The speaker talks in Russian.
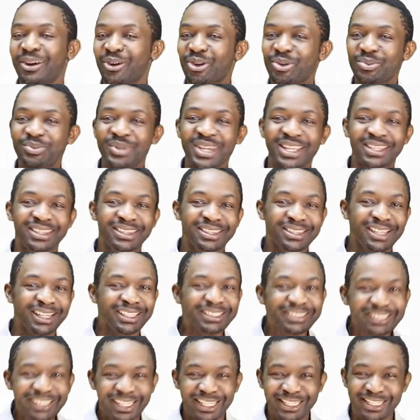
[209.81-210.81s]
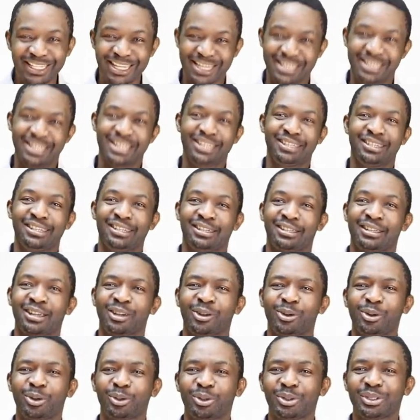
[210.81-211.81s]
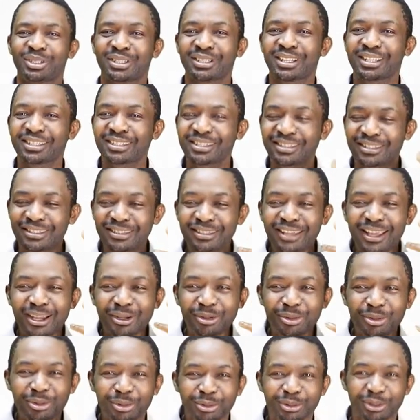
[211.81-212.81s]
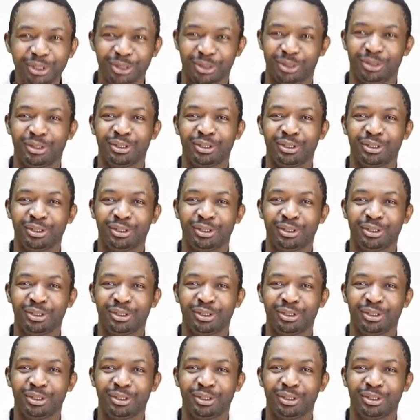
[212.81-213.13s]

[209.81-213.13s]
у меня такая энергия как он, значит я крут.